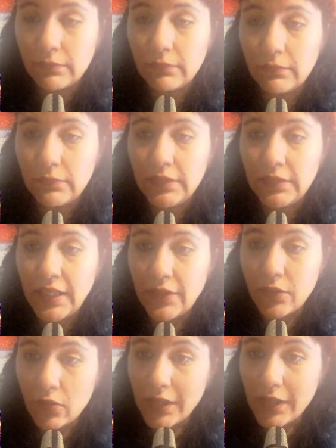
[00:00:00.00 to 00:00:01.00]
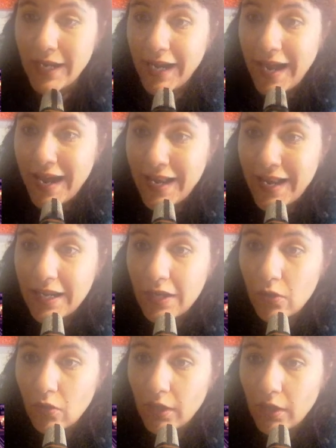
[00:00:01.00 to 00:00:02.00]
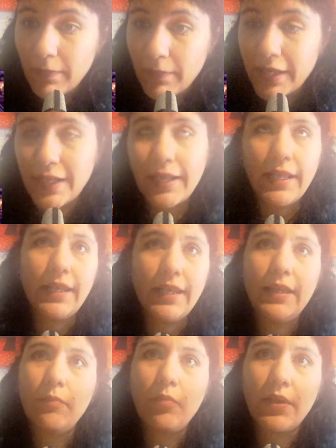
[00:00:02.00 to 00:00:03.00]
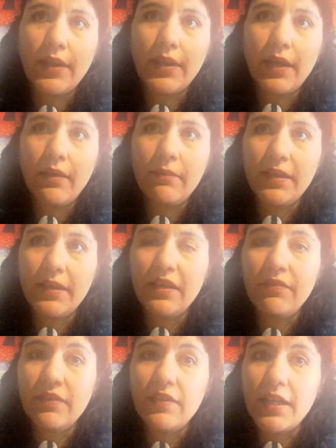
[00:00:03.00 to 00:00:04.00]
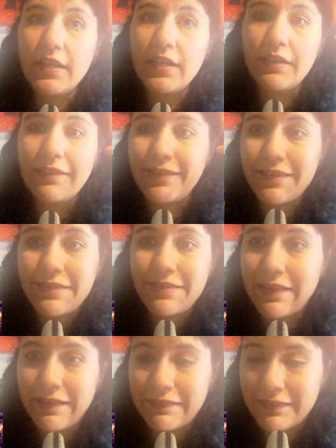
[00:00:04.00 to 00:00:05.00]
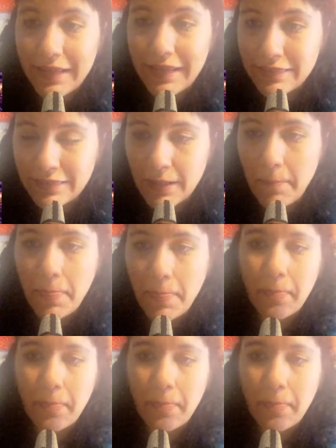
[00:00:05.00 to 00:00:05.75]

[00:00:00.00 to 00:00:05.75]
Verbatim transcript: ladrón haga algo que para él le pueda beneficiar y le sea interesante.